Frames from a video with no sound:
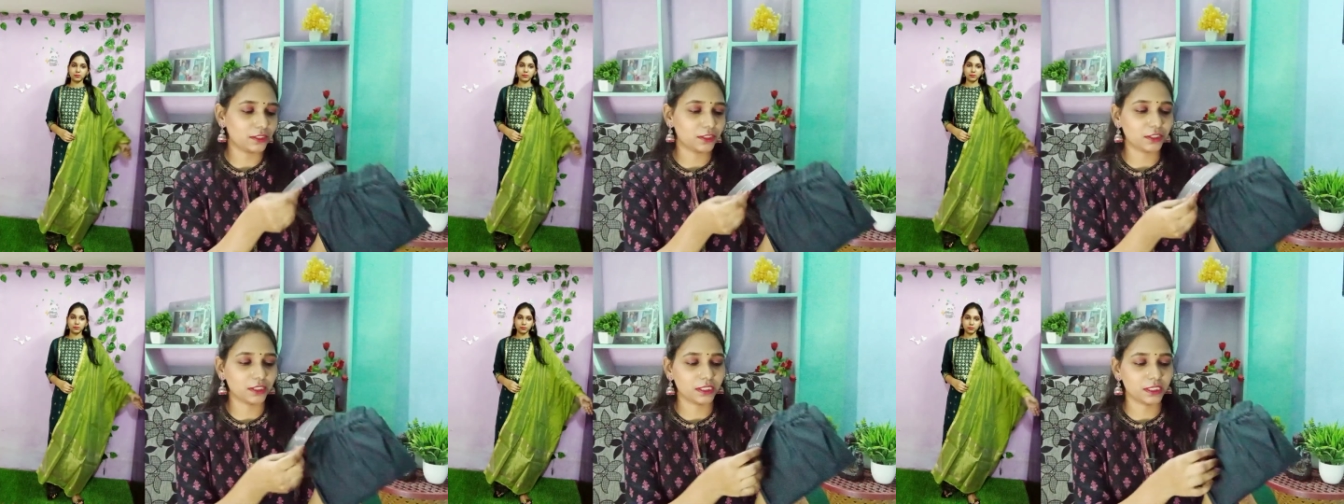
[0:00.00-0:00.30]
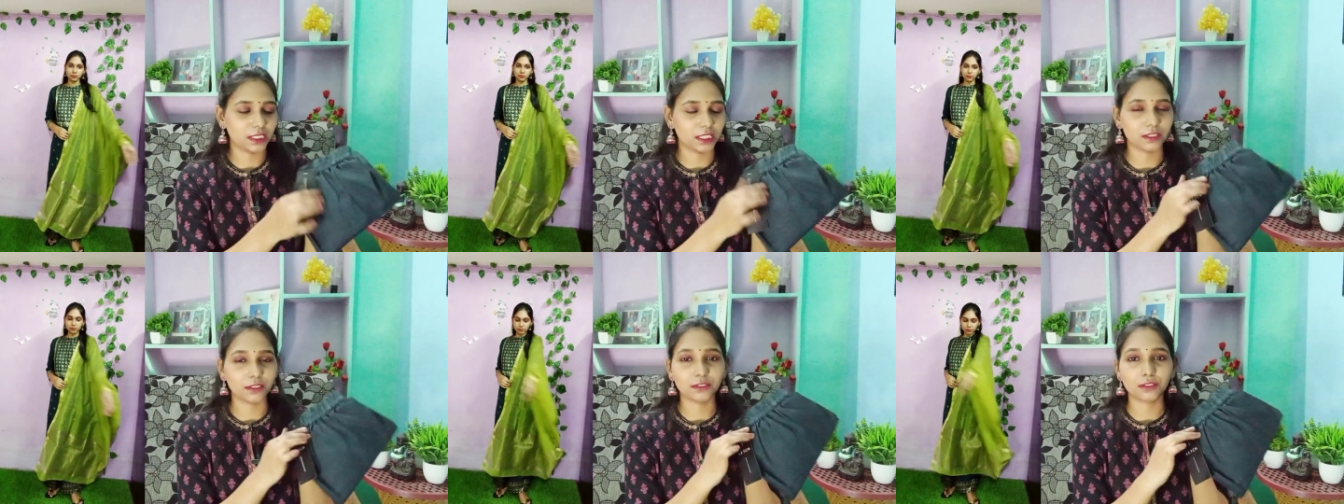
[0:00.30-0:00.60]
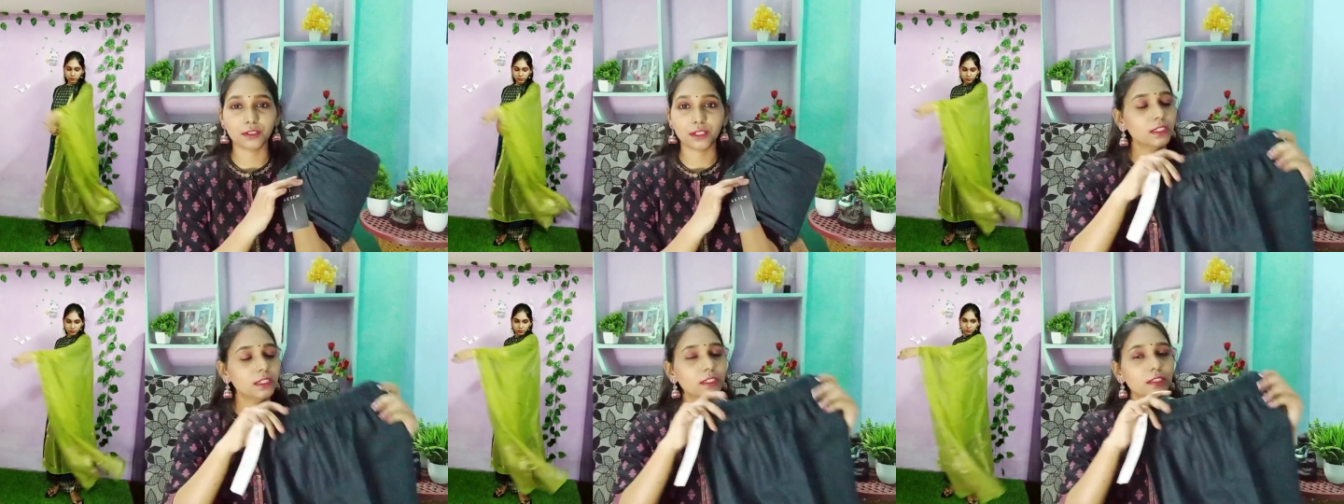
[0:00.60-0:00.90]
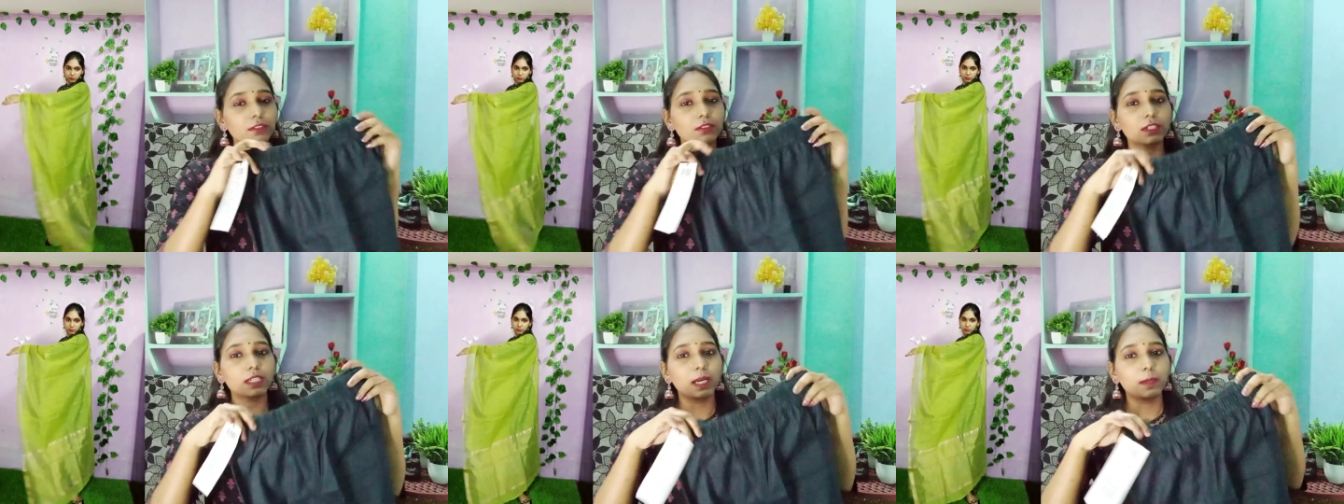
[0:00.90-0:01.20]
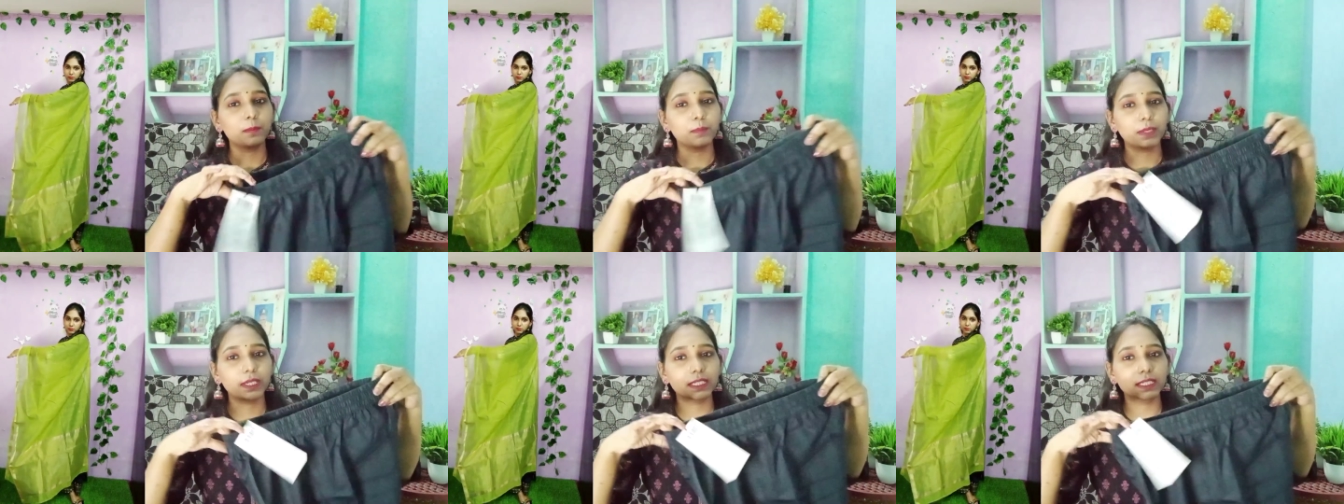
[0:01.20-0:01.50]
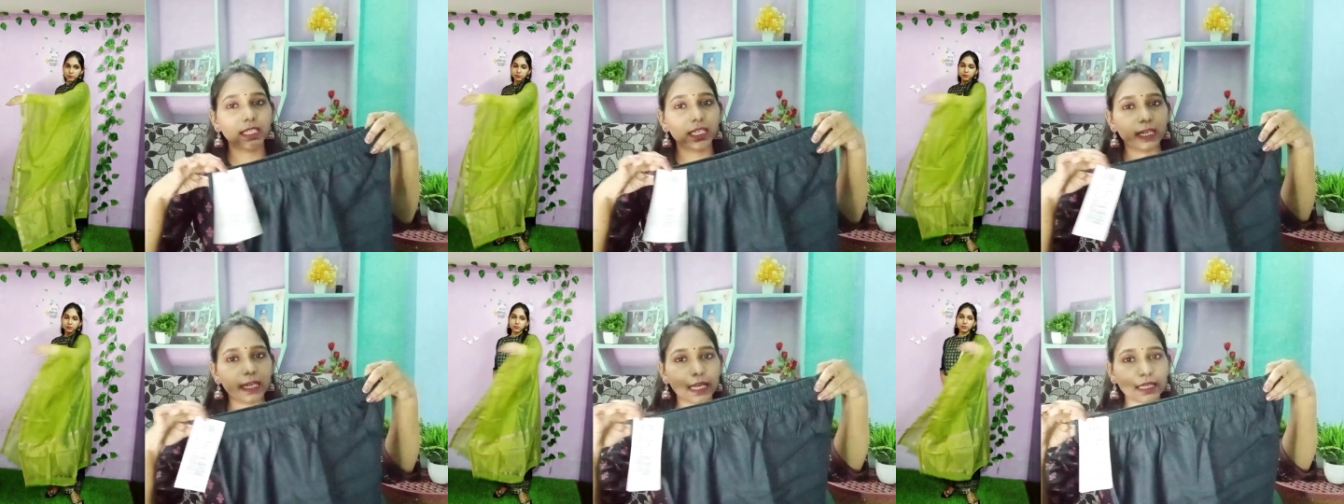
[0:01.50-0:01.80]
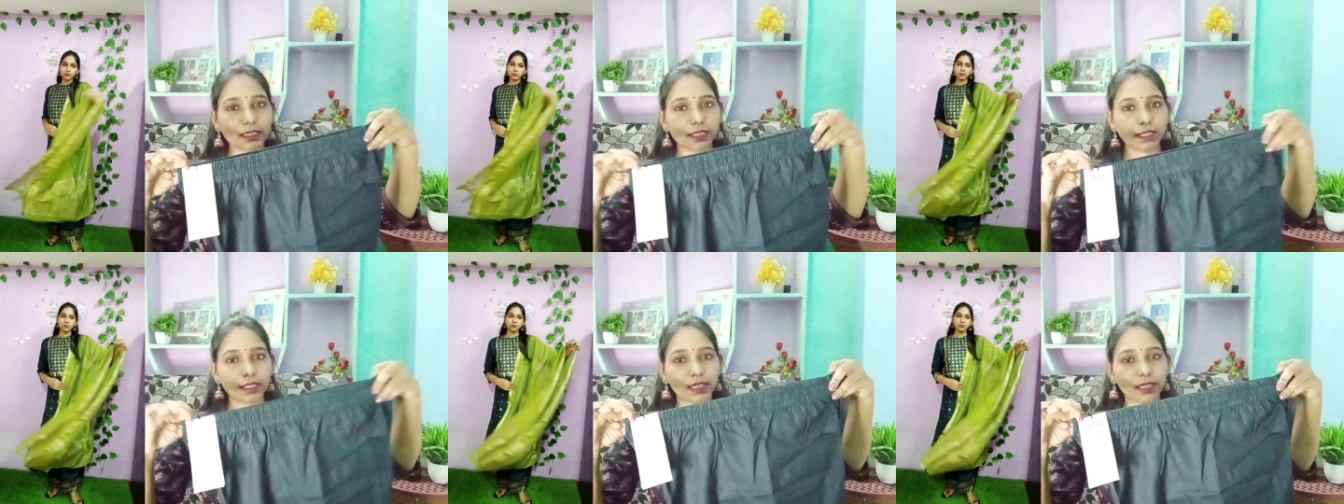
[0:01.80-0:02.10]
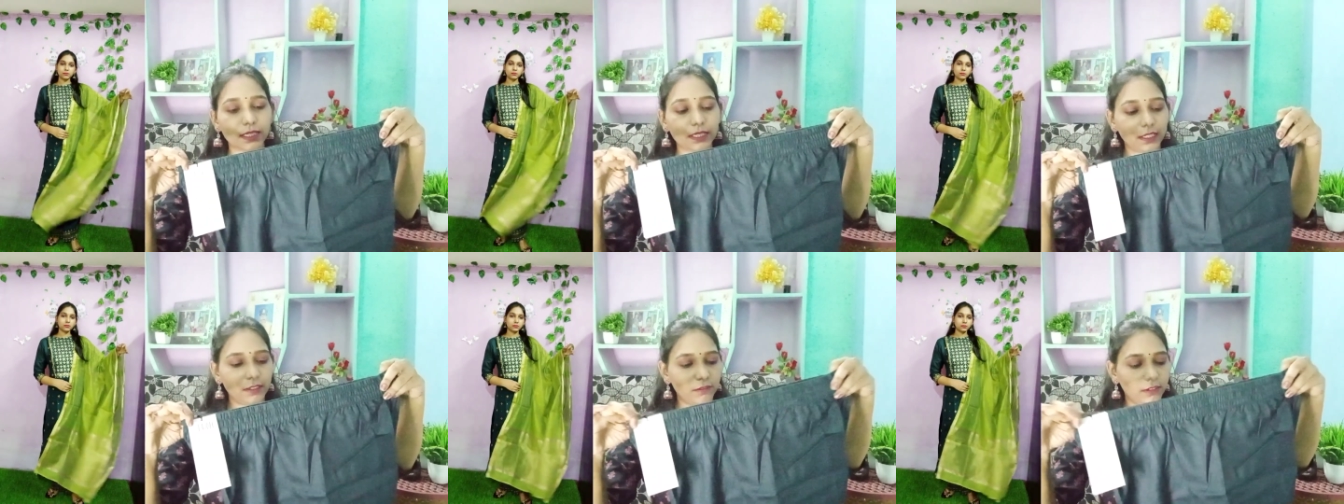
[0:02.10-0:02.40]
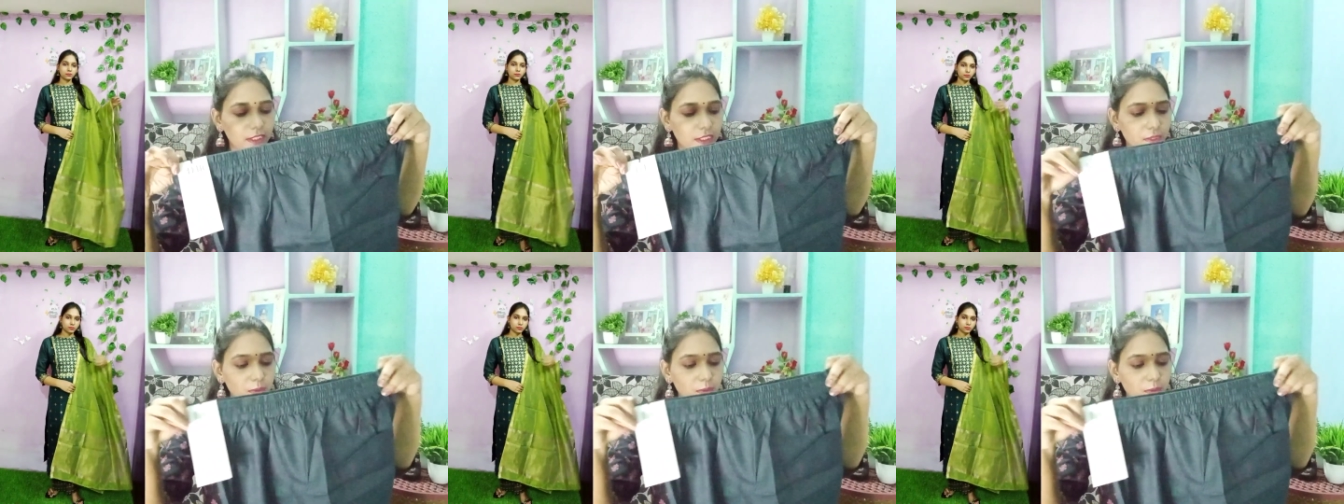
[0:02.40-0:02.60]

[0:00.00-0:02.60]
పలాజా ఇచ్చారు సో కంప్లీట్ గా ఎలాస్టికేటెడ్